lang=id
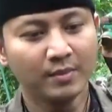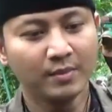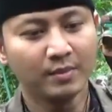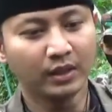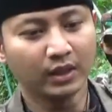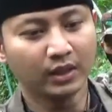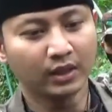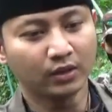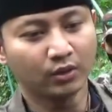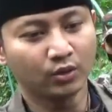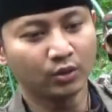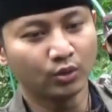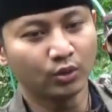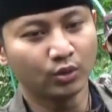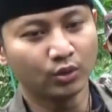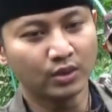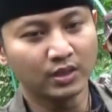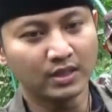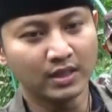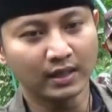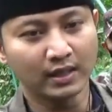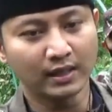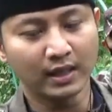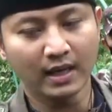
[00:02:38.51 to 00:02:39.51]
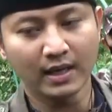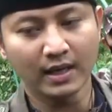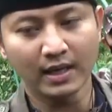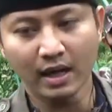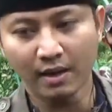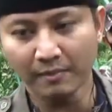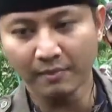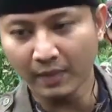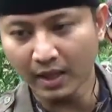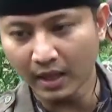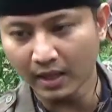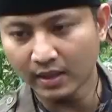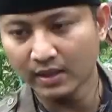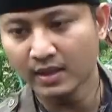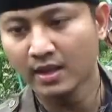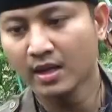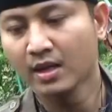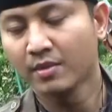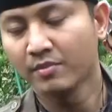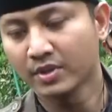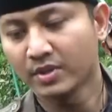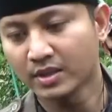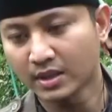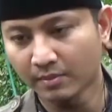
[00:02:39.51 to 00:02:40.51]
begitu dinyatakan aman
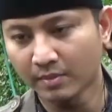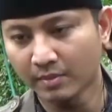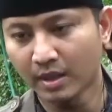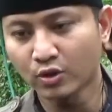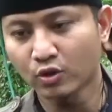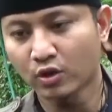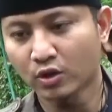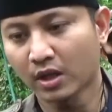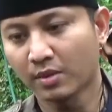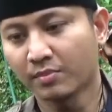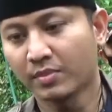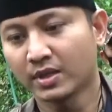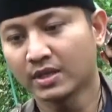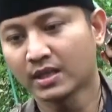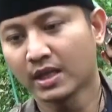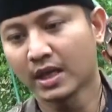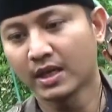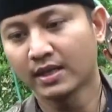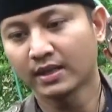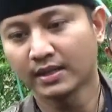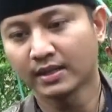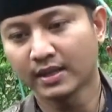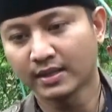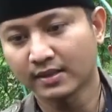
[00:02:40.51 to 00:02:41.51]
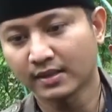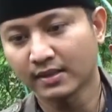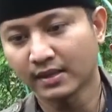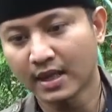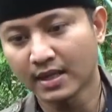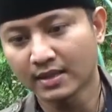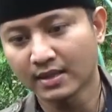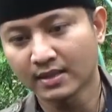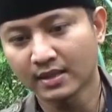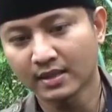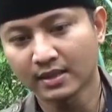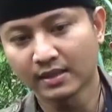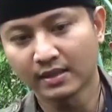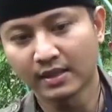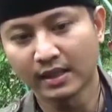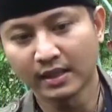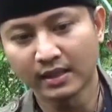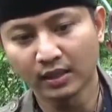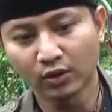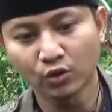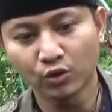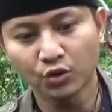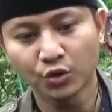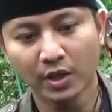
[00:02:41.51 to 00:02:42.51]
bisa melanjutkan perjalanan ke destinasi
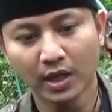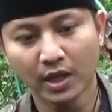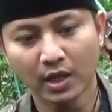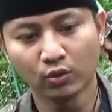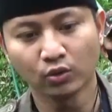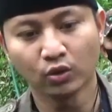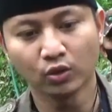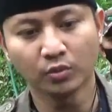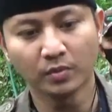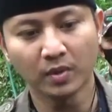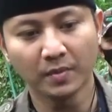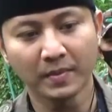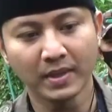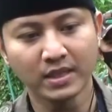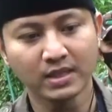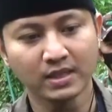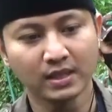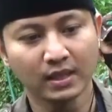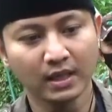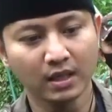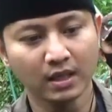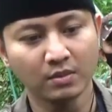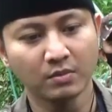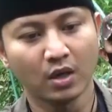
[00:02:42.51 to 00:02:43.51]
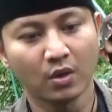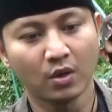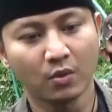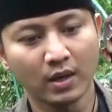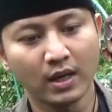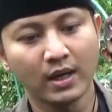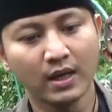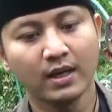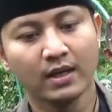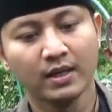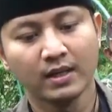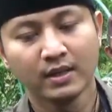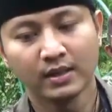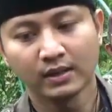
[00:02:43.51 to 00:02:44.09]
dan itu juga untuk memastikan bahwa